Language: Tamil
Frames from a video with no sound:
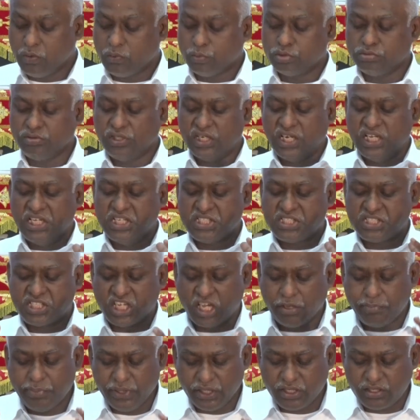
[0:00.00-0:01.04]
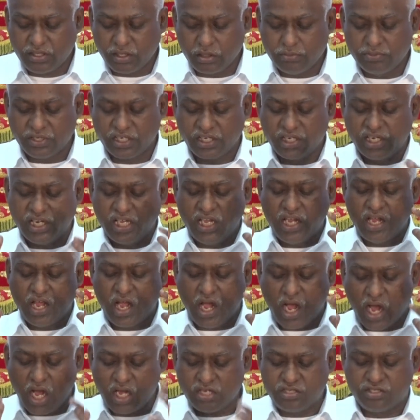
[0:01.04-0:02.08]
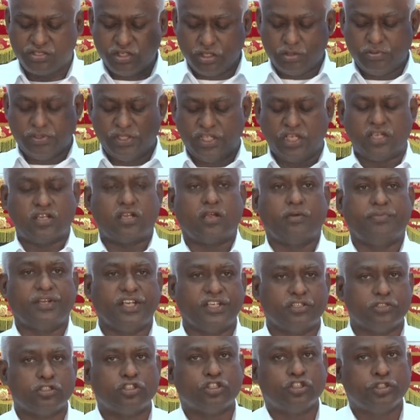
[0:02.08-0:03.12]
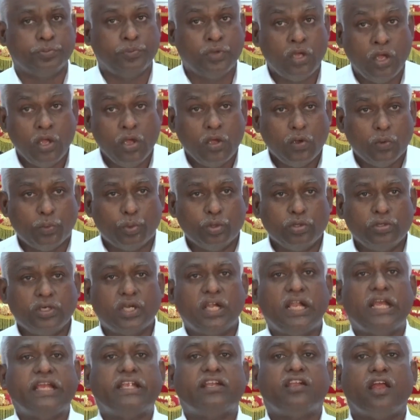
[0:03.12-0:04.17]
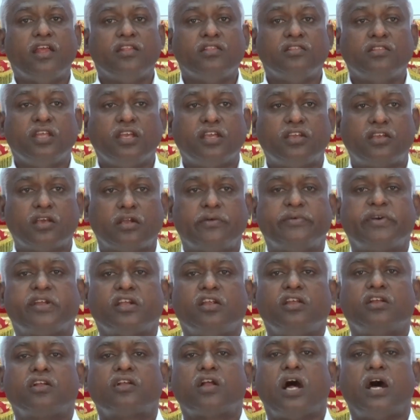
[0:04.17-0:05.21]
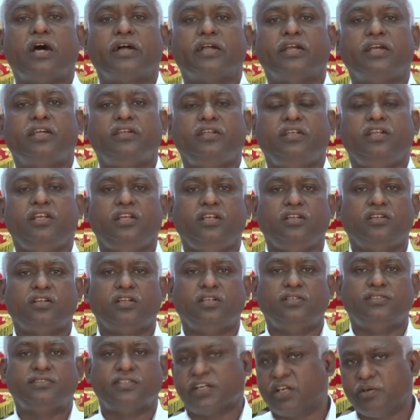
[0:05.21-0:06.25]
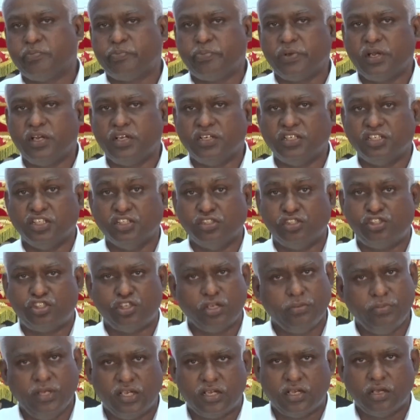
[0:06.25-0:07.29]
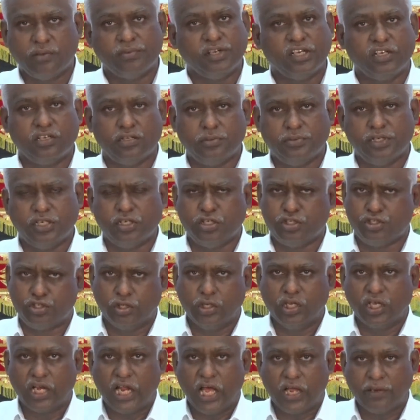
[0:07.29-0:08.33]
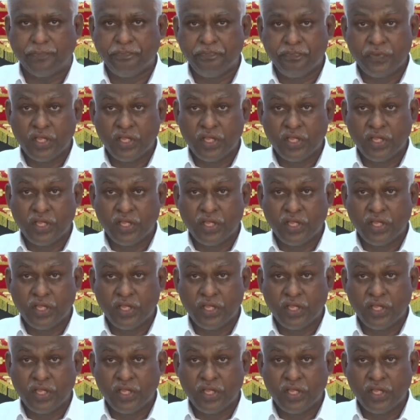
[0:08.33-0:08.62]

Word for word: உங்களை சபிக்கிறவர்களை ஆசிர்வதிக்க வேண்டும் உங்களை நிந்திக்கிறவர்களுக்காக நீங்கள் தரப்பில் நின்று ஜெபிக்க வேண்டும் என்று சொல்கிறார்